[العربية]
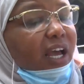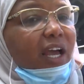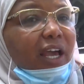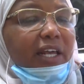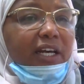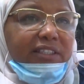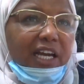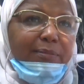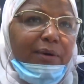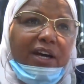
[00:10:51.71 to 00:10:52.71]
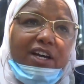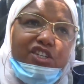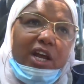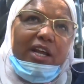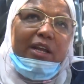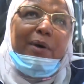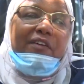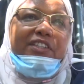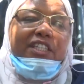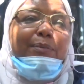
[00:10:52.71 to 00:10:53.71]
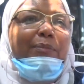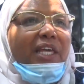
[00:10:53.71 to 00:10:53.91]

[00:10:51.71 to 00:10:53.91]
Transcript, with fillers: انا طيبه ان شاء الله نبقى في الطيبه